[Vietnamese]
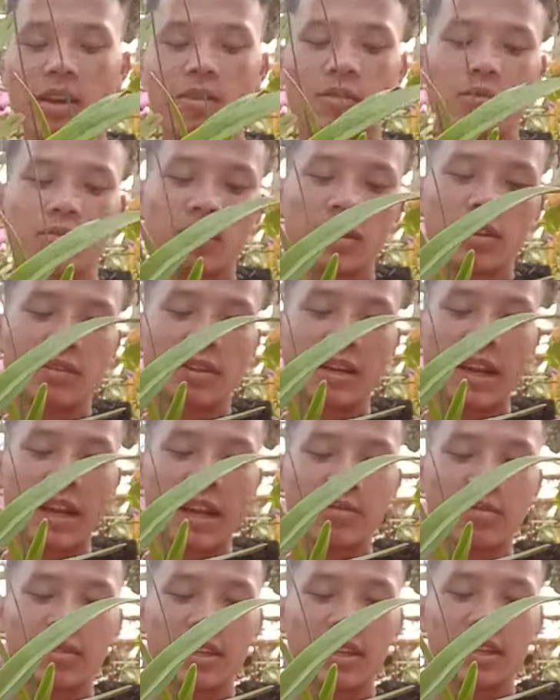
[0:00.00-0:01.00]
động lực để em
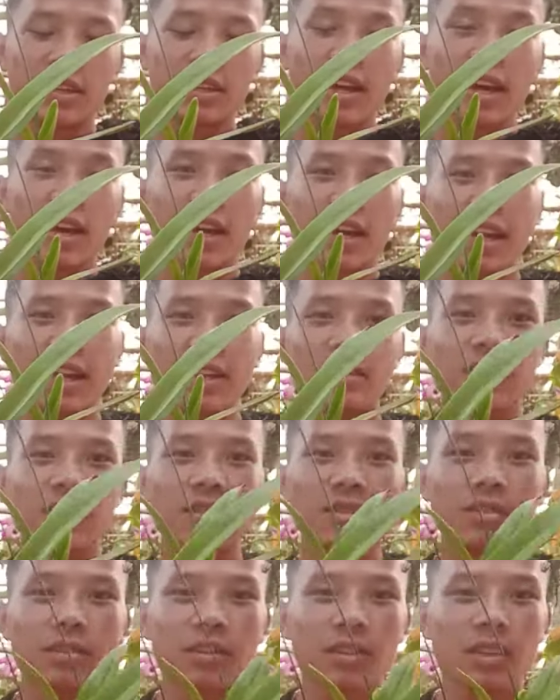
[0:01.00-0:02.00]
kiến lan
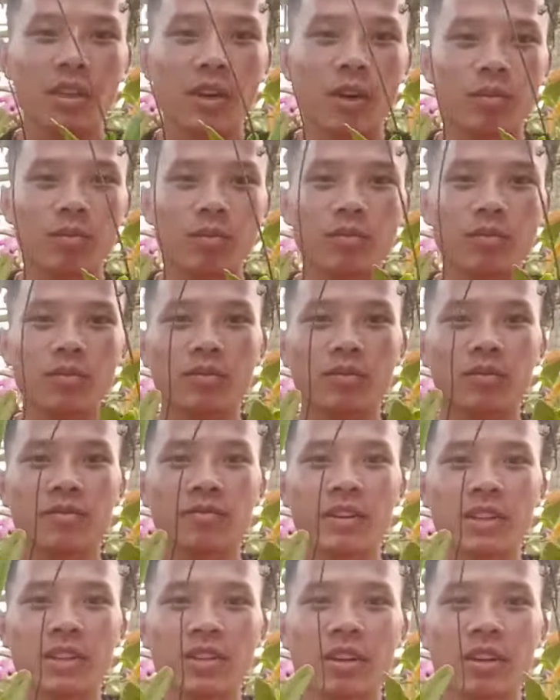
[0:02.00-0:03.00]
rừng nhiều
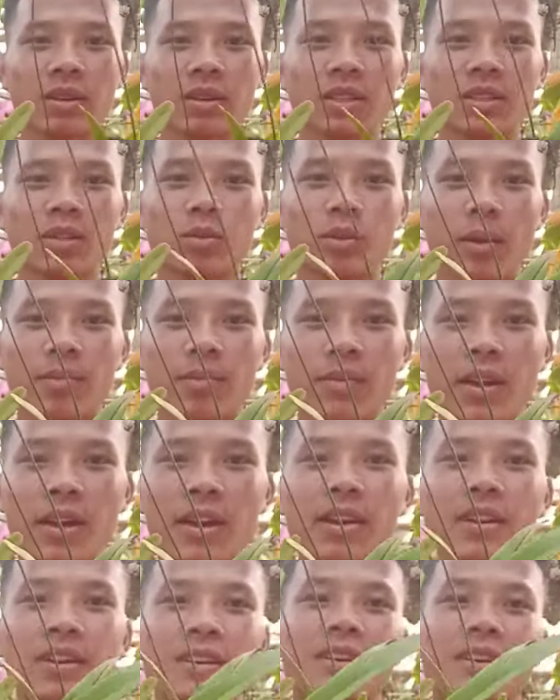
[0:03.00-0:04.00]
về cho các bác siêu tầm nha.
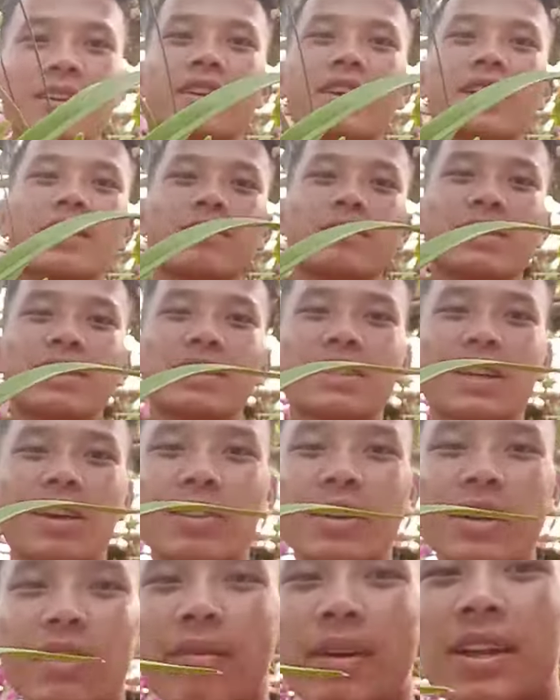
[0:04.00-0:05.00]
Xin chào tất
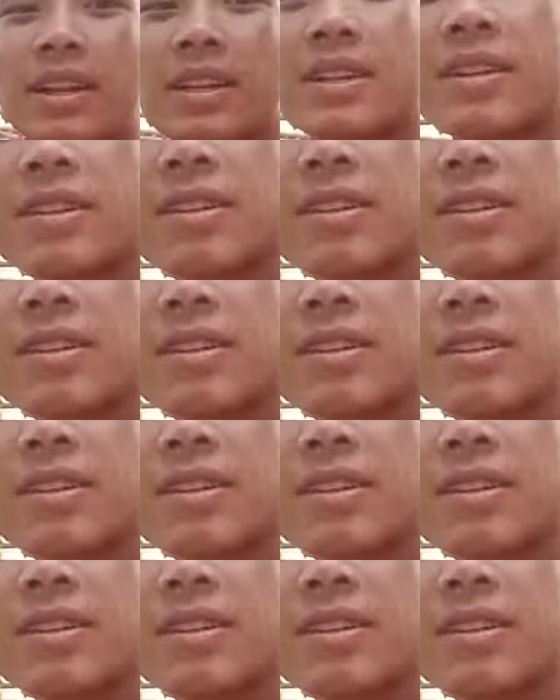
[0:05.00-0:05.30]
cả các bác.